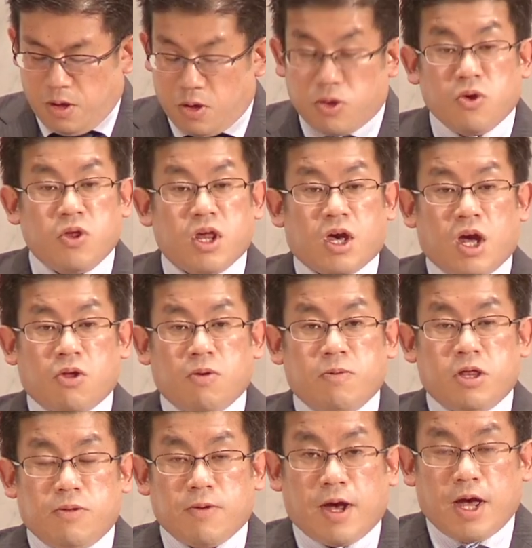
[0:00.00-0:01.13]
十字架の
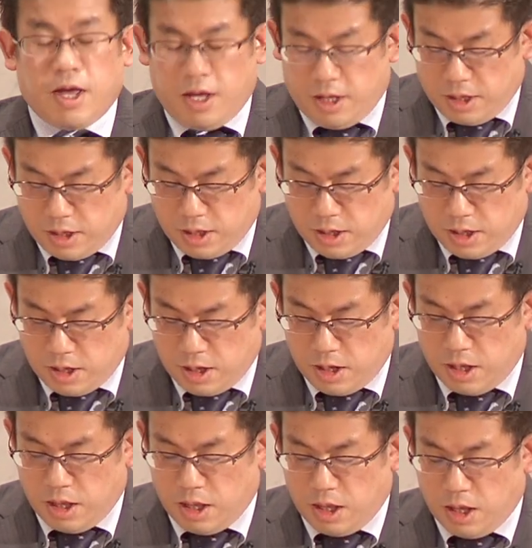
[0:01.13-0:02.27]
道は、
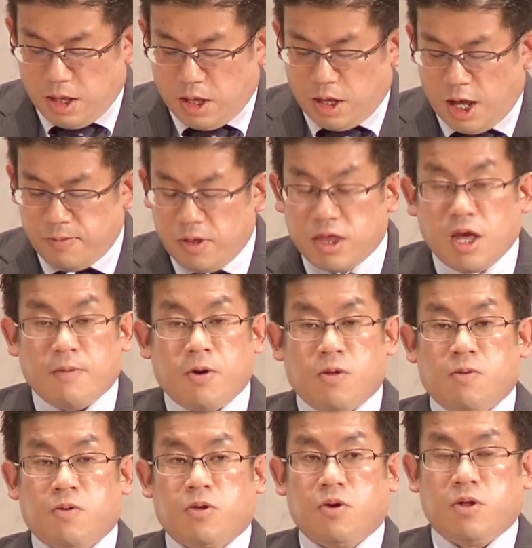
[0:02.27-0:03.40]
神様
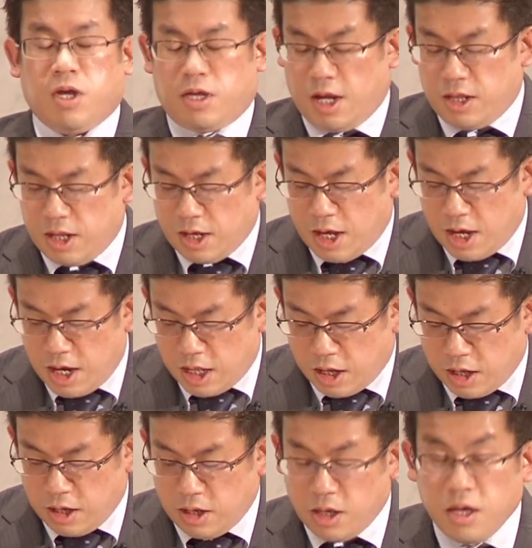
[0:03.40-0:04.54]
の音に立ち返り、
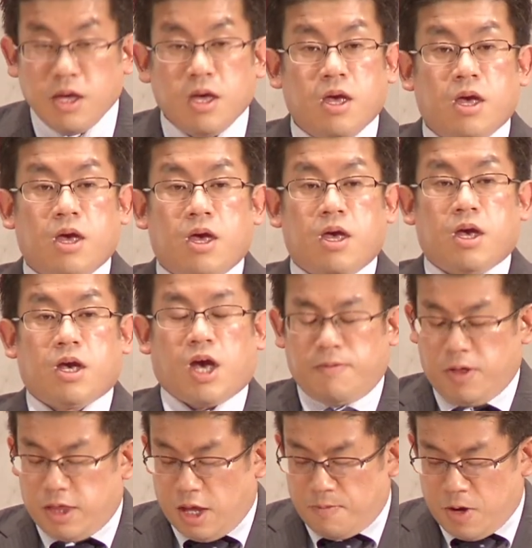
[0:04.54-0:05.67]

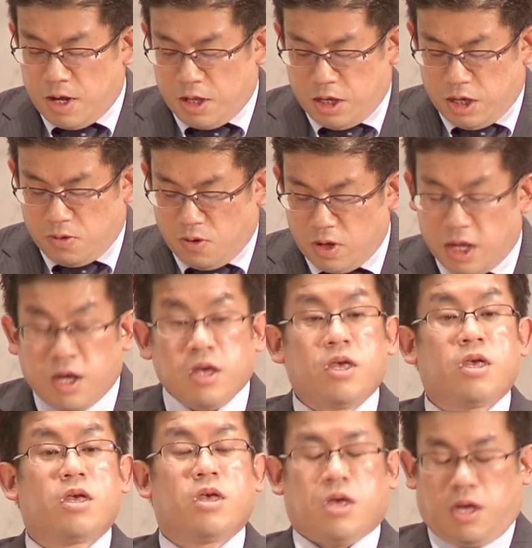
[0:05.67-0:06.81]
神様に祈り、
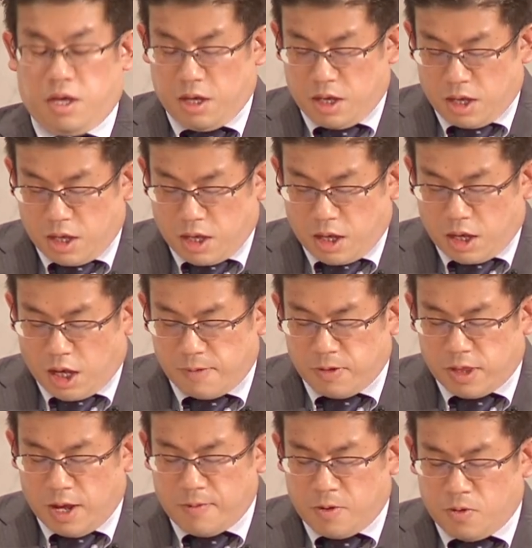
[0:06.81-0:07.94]

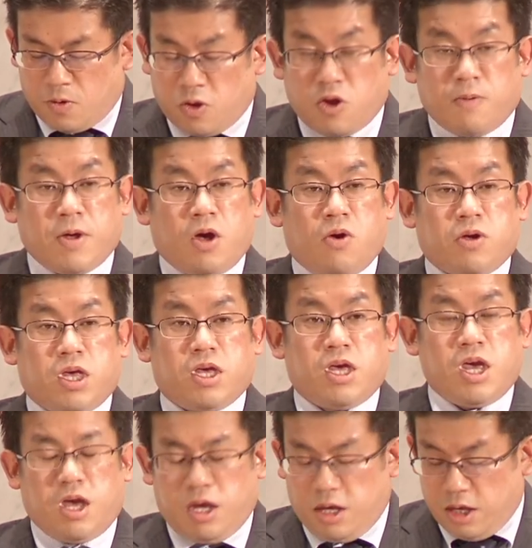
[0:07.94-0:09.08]
神様の言葉を聞
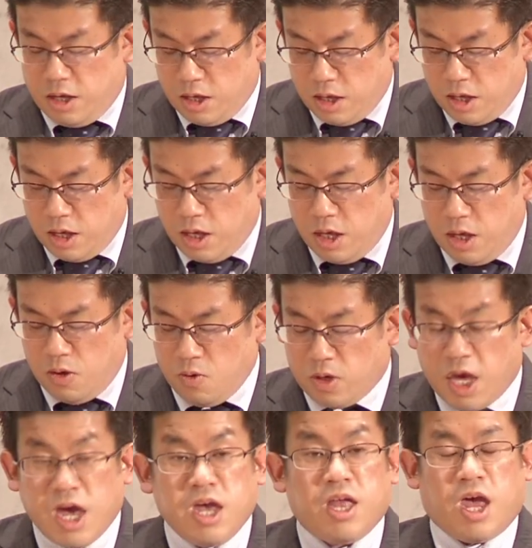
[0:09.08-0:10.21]
き、受
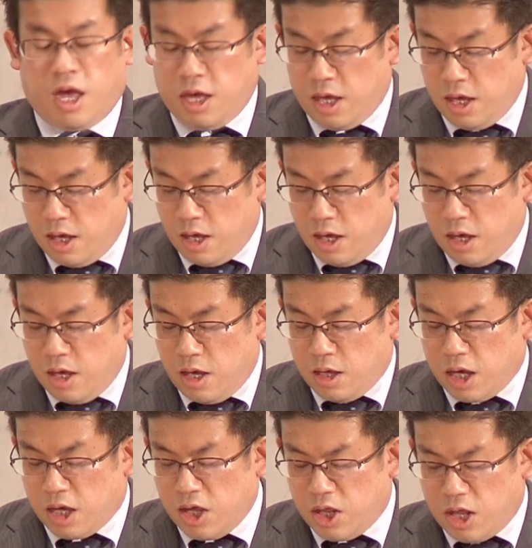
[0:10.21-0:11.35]
け入れ、
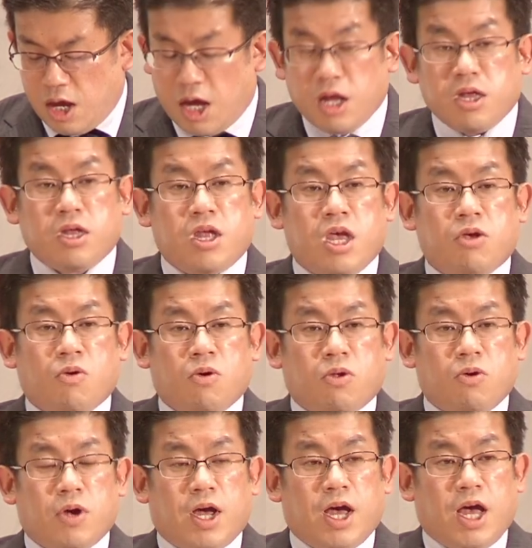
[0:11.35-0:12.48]
聞き従っていくこ
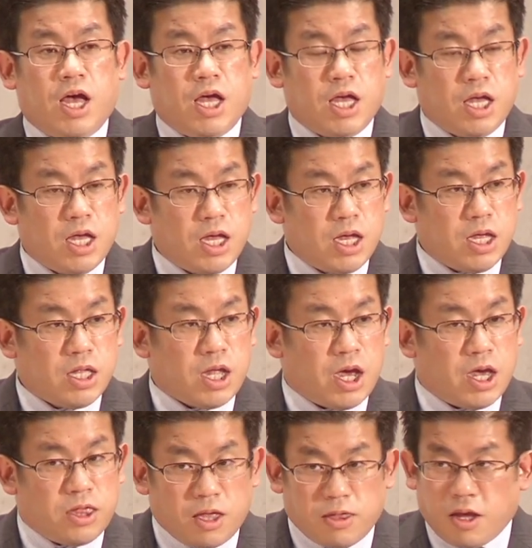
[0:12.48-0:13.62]
とが
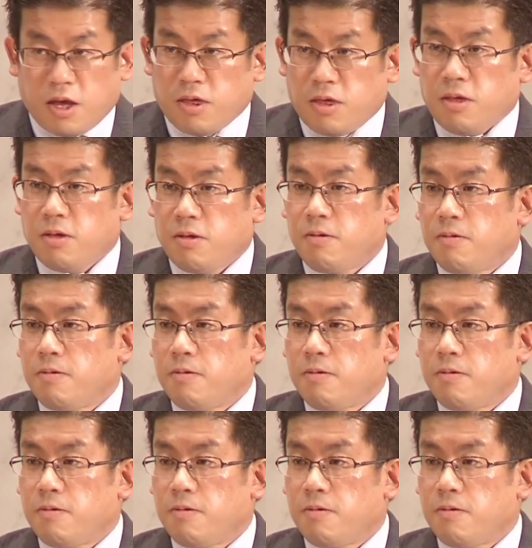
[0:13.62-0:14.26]
大切です。